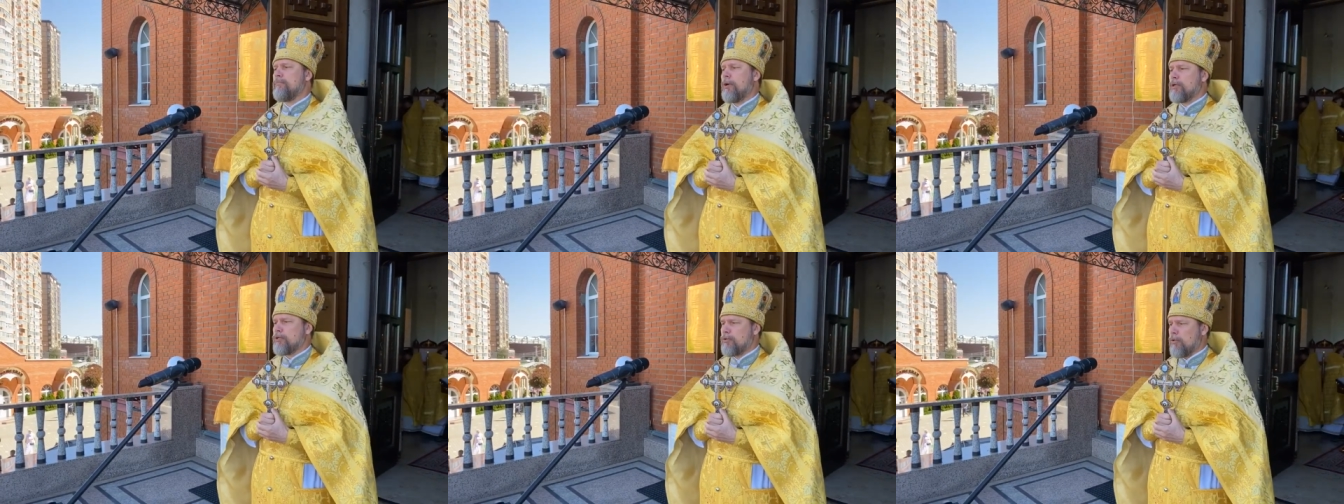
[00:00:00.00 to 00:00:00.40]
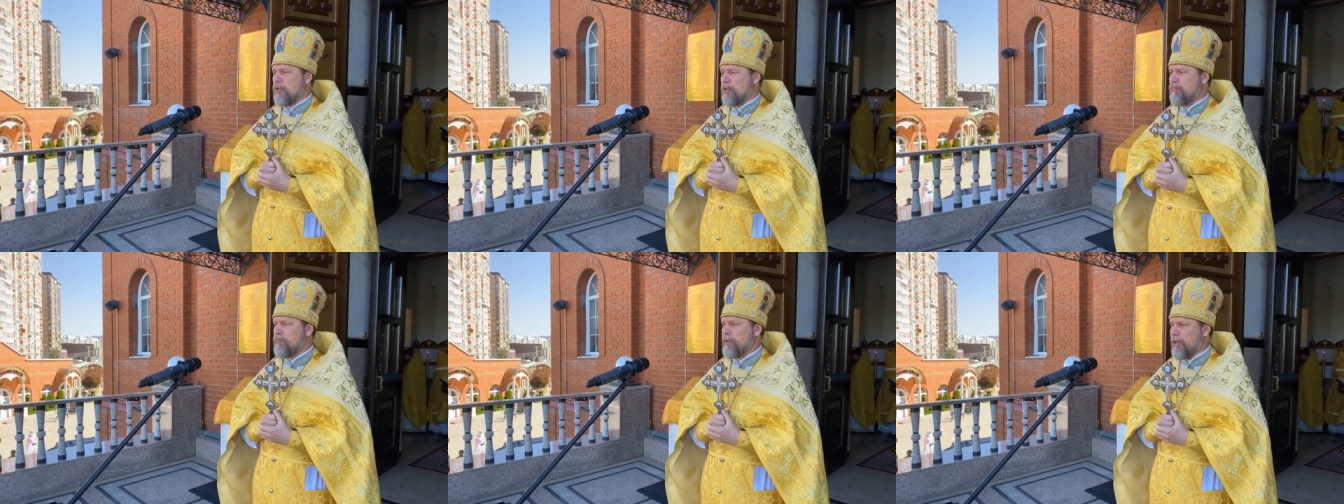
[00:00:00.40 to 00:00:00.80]

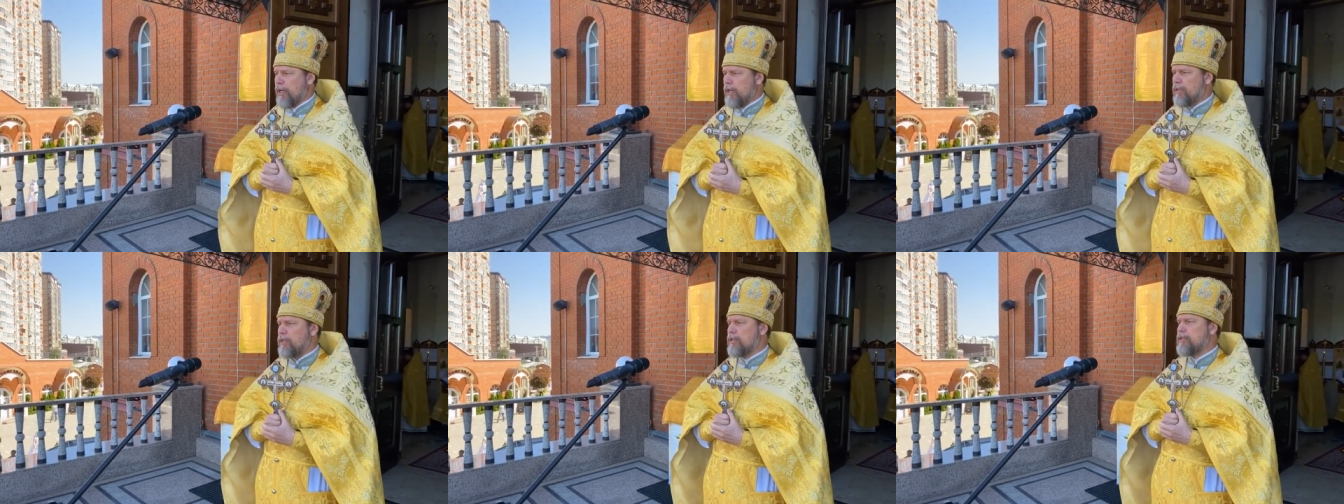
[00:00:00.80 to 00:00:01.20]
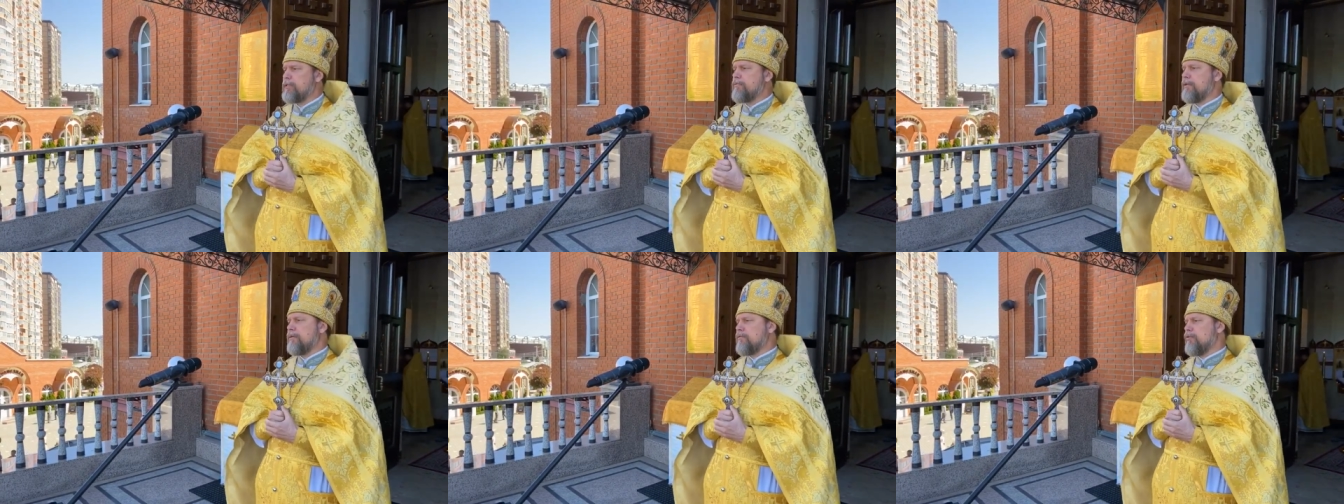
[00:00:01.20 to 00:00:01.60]
пошел и предал
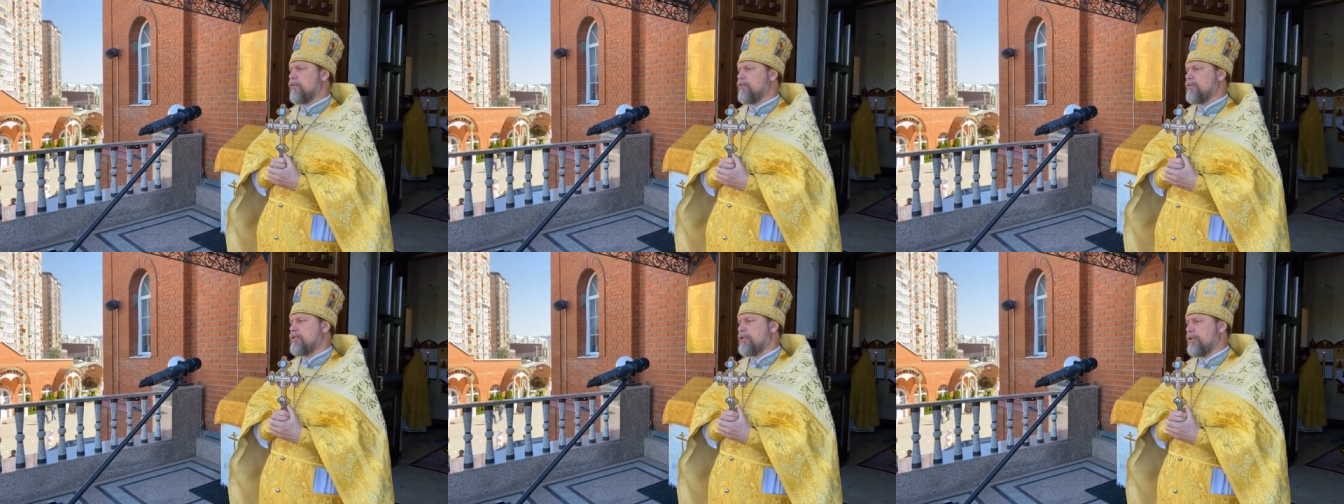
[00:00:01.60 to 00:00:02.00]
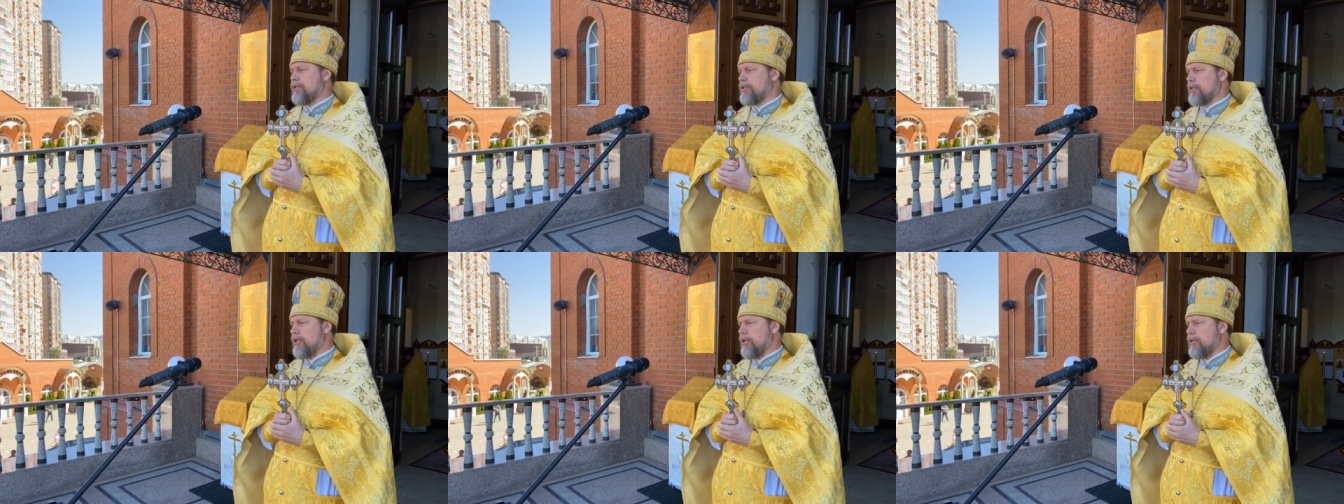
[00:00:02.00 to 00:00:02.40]
своего
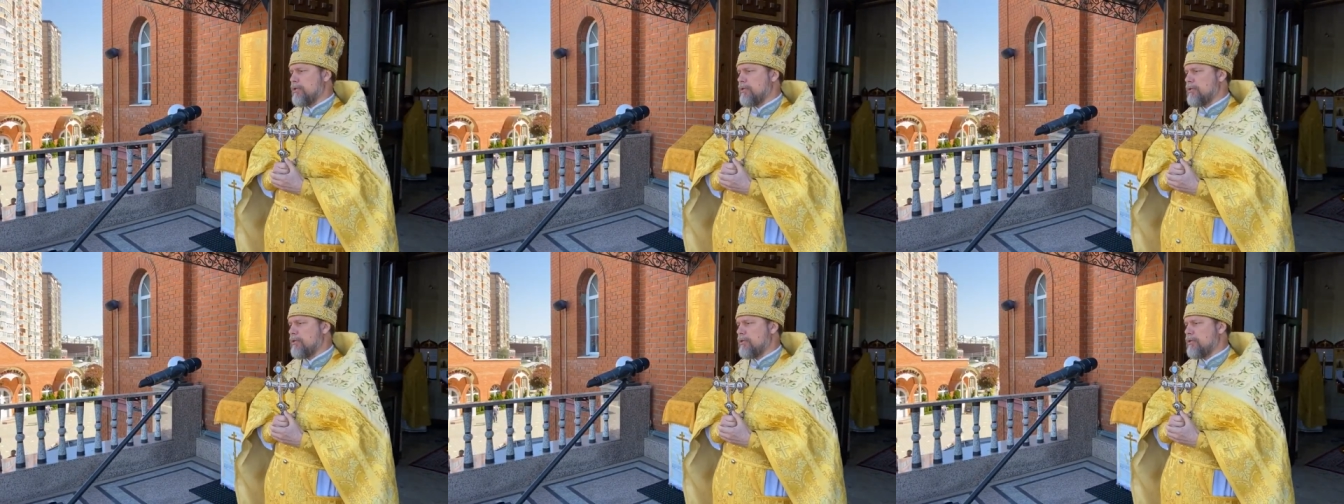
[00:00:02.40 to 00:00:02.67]
учителя.